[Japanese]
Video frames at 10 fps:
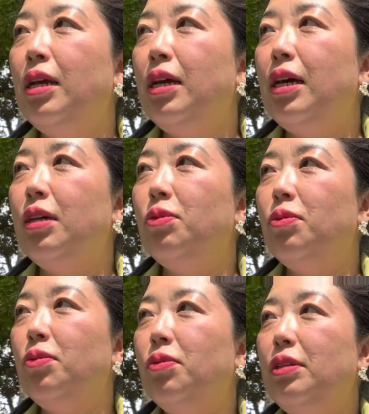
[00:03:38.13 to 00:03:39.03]
あ
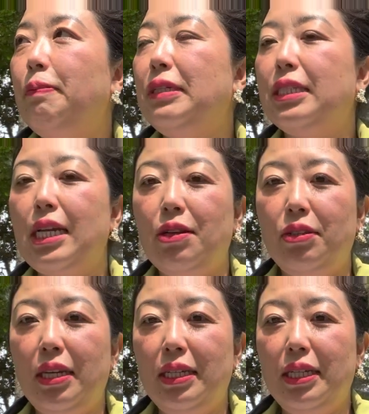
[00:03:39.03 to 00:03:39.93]
の、やっぱり近く
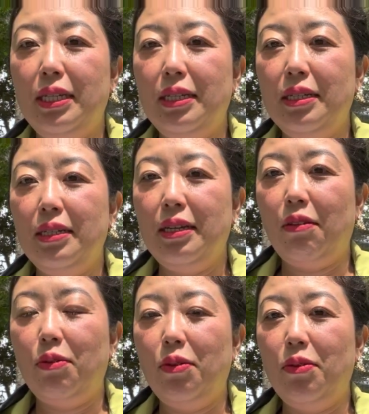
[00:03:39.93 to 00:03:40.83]
て、あ
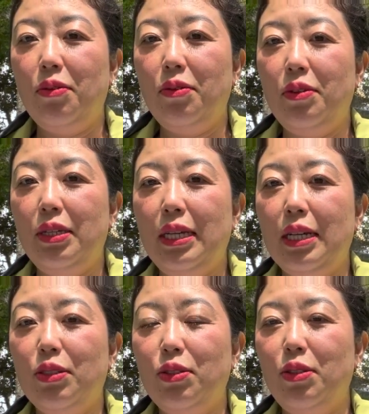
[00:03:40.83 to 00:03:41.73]
の、行き
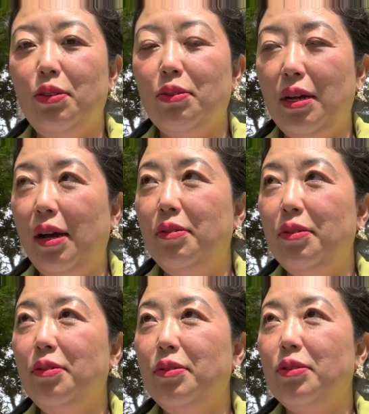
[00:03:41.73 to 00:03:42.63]
やすいっていうか、う
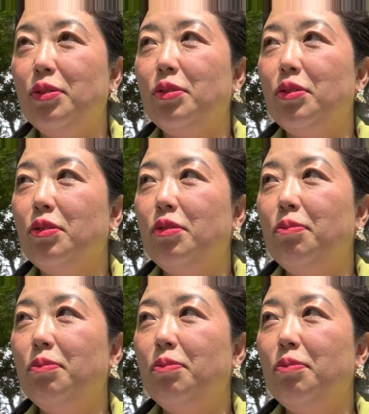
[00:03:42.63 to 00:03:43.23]
ん、そうそう。